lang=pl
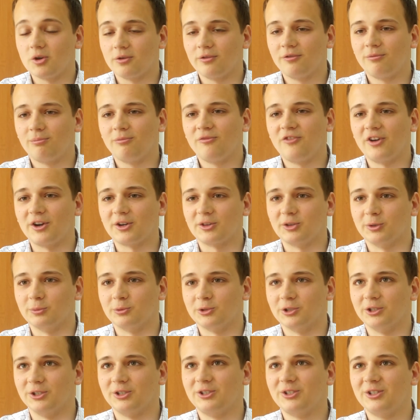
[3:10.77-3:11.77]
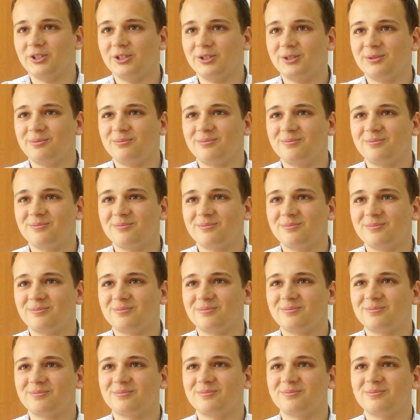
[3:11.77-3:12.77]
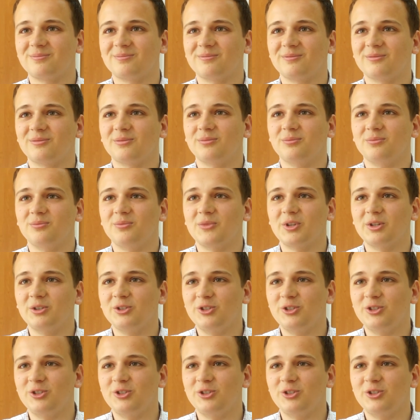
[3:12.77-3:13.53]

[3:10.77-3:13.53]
Warto przyjść. Dziękuję za rozmowę.